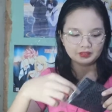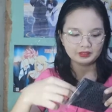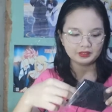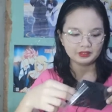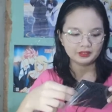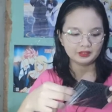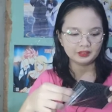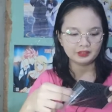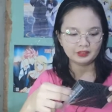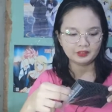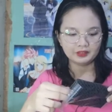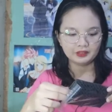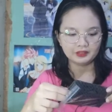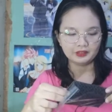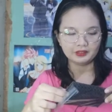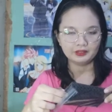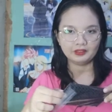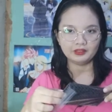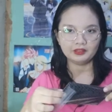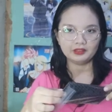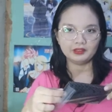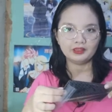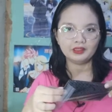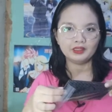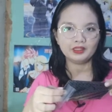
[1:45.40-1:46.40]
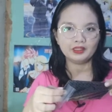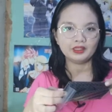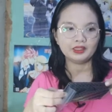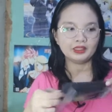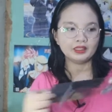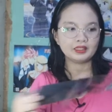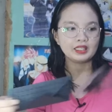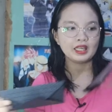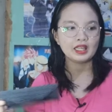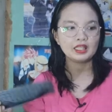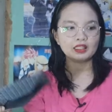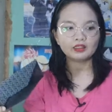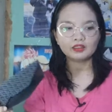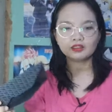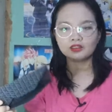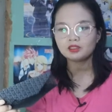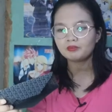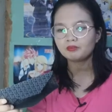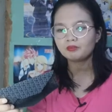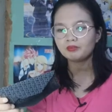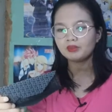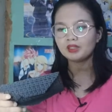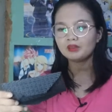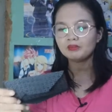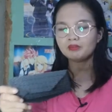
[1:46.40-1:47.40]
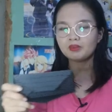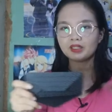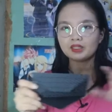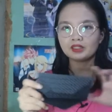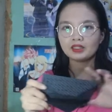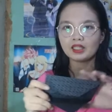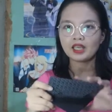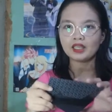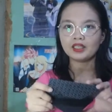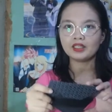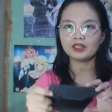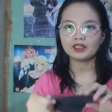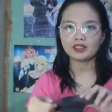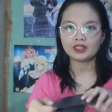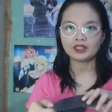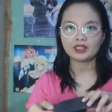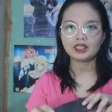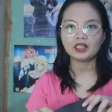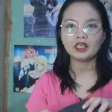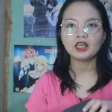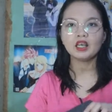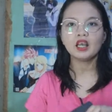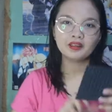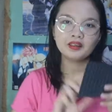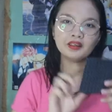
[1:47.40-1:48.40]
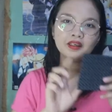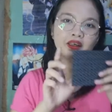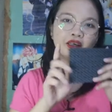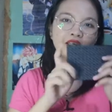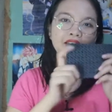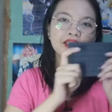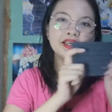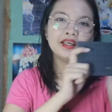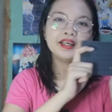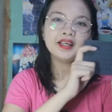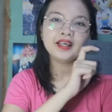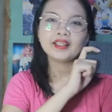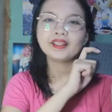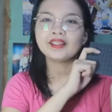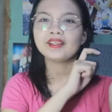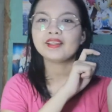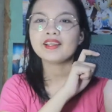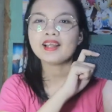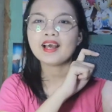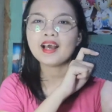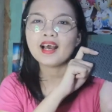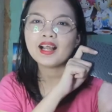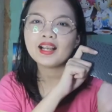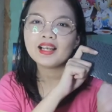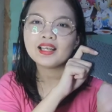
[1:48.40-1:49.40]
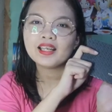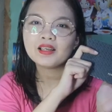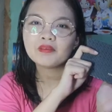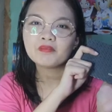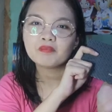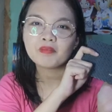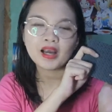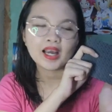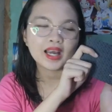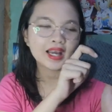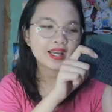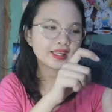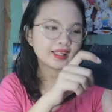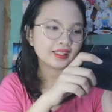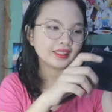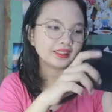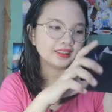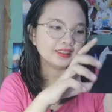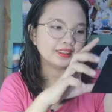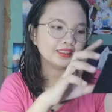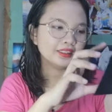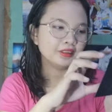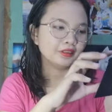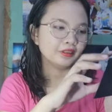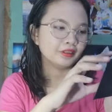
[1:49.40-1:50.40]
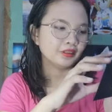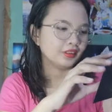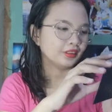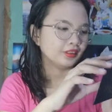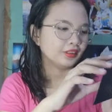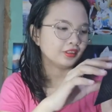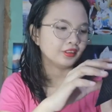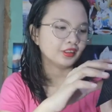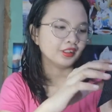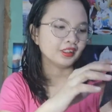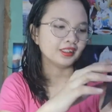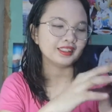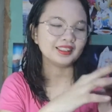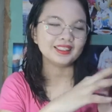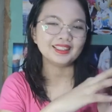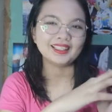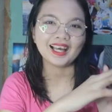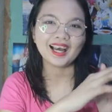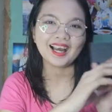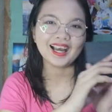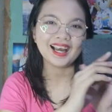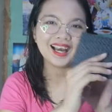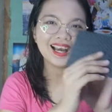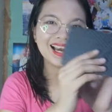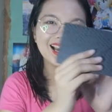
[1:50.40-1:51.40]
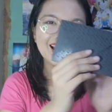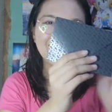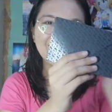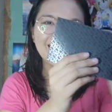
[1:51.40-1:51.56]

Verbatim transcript: So, galing sa Perfect Diary. Tada, alaman. Oh, ang ganda.